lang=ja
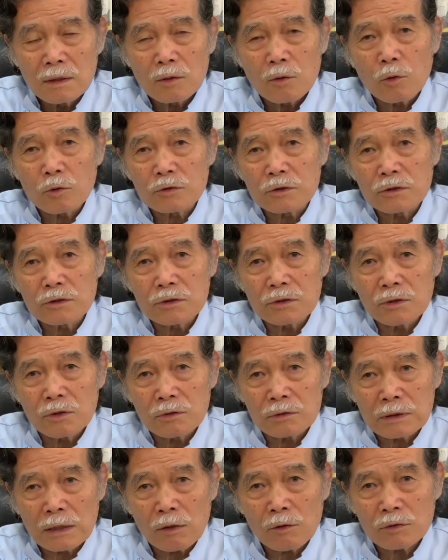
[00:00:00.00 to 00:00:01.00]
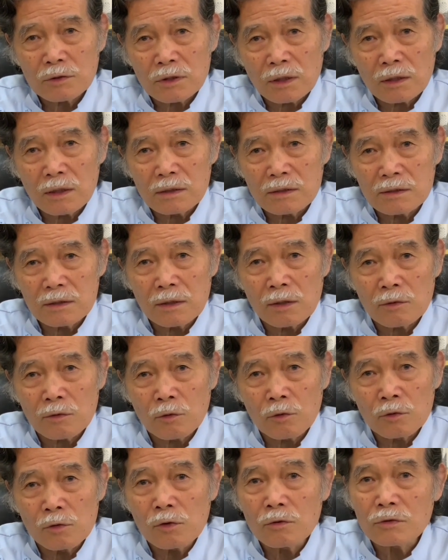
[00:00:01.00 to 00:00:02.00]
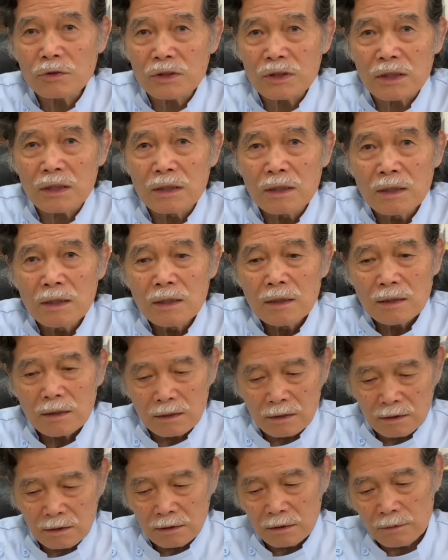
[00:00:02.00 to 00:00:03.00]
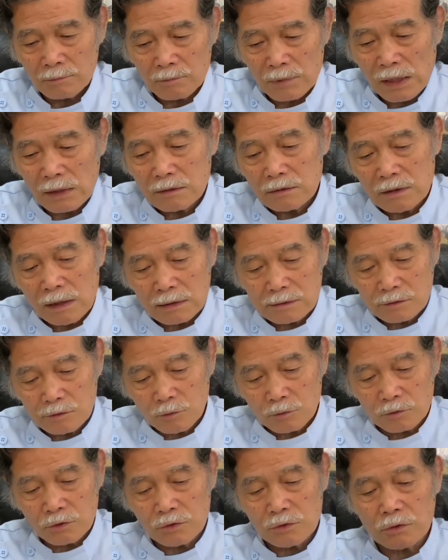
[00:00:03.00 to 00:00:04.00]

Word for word: 骨髄を治して血液を良くし脈絡層とい